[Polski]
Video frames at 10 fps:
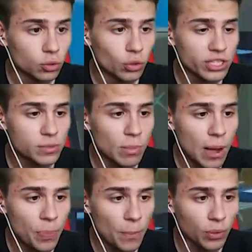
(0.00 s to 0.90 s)
Tu jest
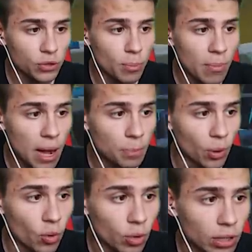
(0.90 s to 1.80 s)
mapa pod
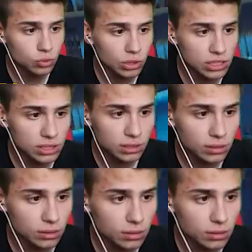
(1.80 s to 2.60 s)
mapą, tu jest